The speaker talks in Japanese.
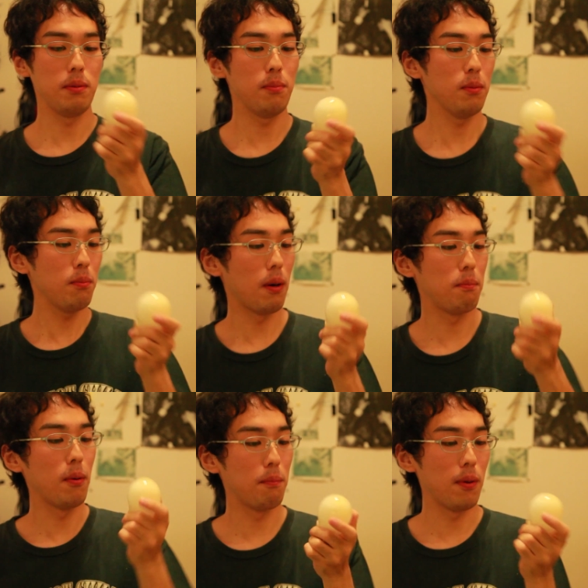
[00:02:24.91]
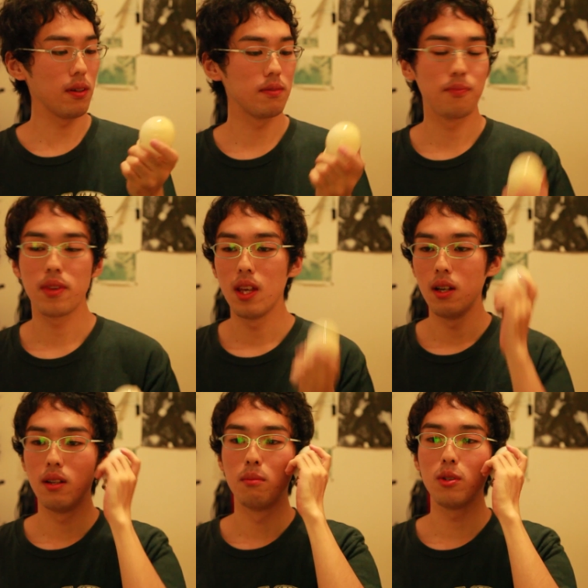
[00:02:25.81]
一歩ポッポッポ
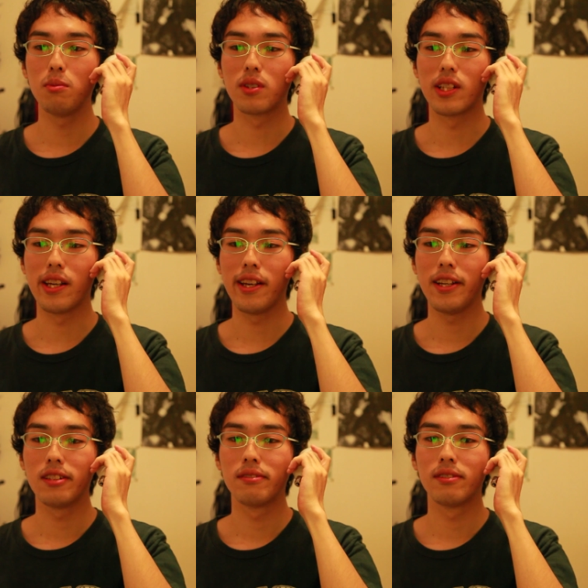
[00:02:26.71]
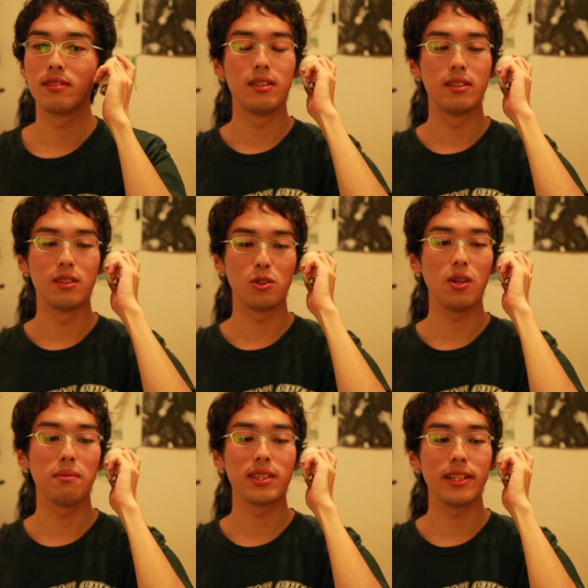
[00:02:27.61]
もしもし
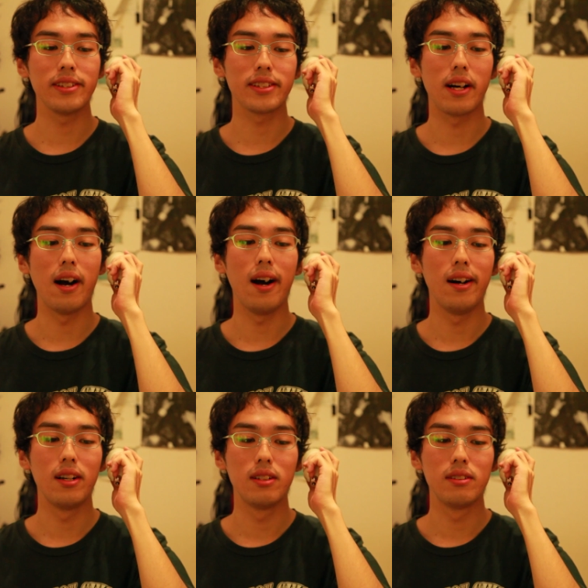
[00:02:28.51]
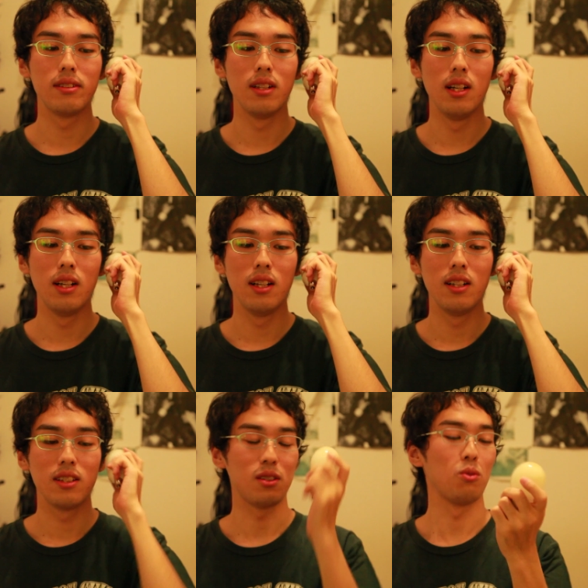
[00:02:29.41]
ゾアマさんですか
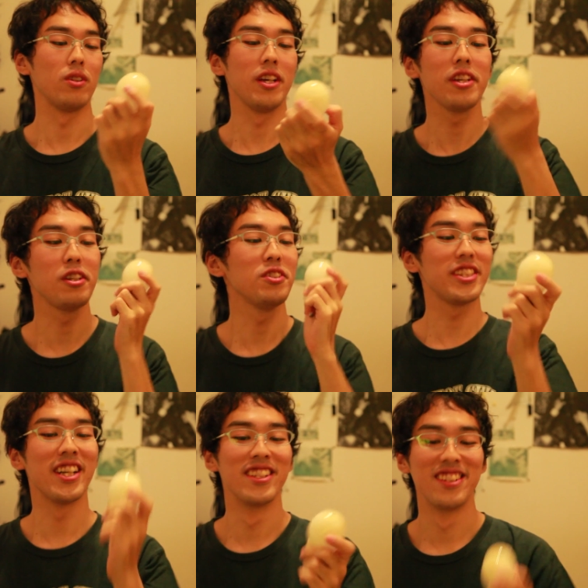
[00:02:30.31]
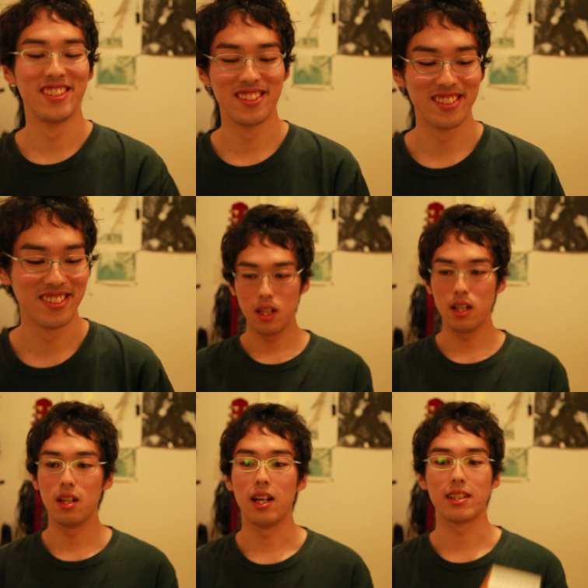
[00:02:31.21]
でこれ電球じゃん
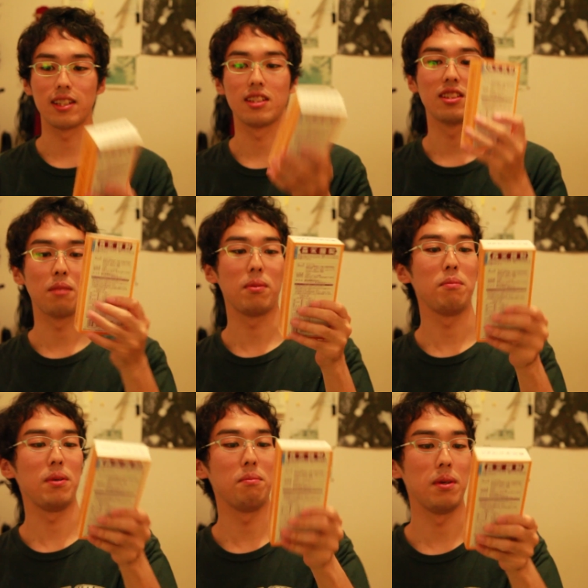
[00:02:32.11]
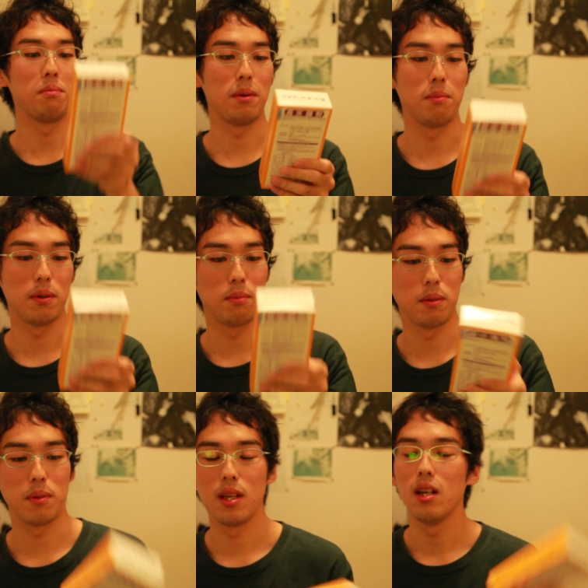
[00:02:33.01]
あったじゃ
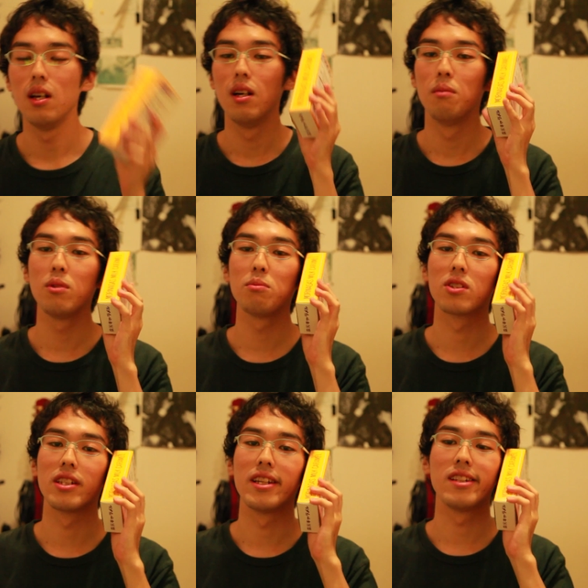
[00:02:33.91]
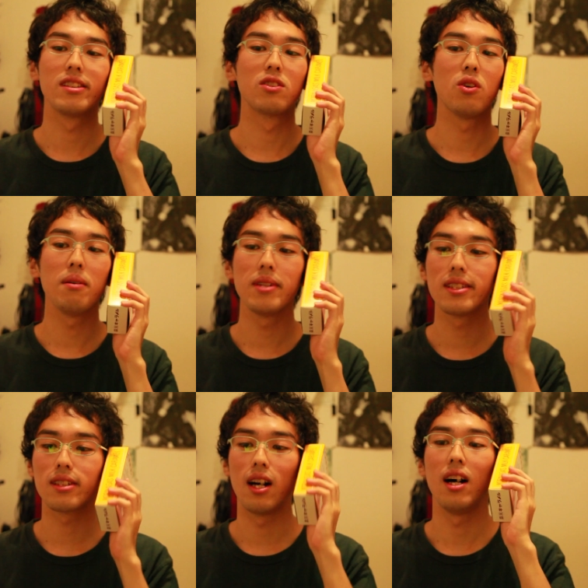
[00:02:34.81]
ピーピーピーピーピーピーピーもしもしゾアマで
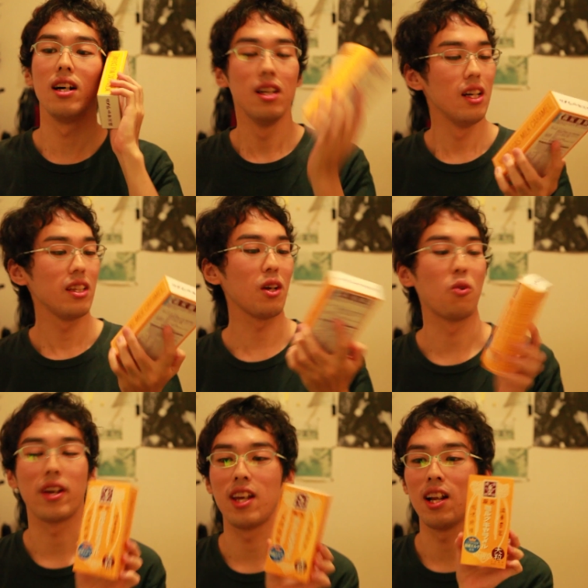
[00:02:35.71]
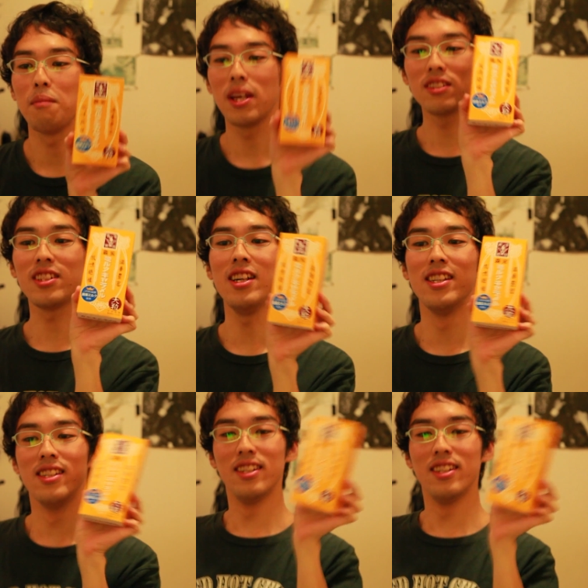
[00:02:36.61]
すかでこれキャラメルじゃんあっ